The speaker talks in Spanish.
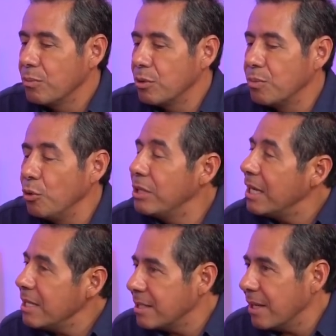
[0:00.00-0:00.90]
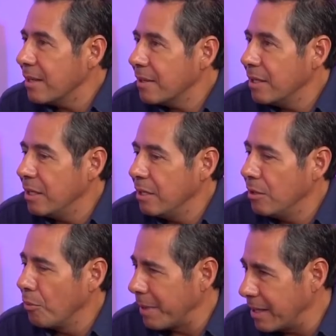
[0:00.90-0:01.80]
pues muy triste
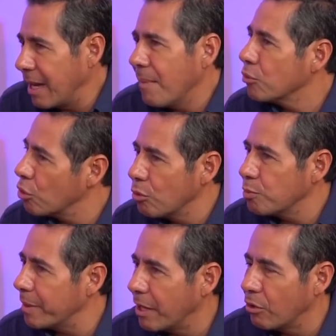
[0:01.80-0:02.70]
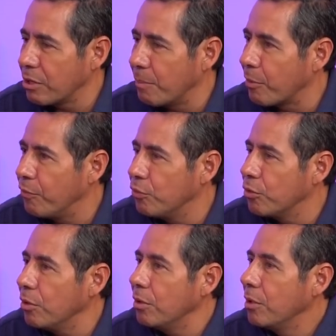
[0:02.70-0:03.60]
y lo platicamos, no lo hemos platicado tan
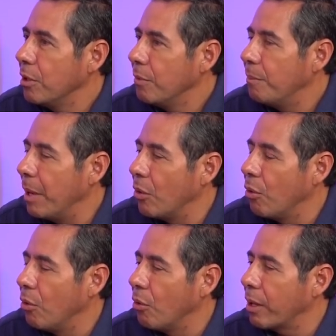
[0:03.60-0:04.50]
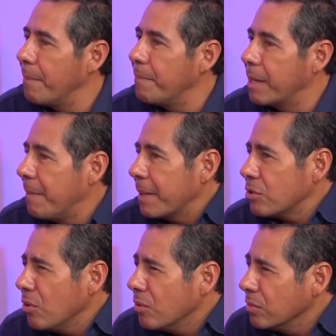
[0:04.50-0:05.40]
profundo, claro. pero ¿qué,
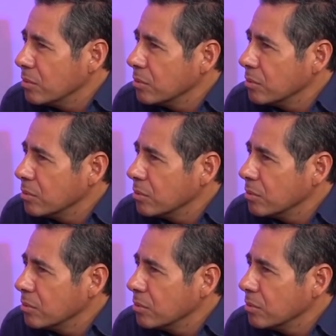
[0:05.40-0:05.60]
pasó?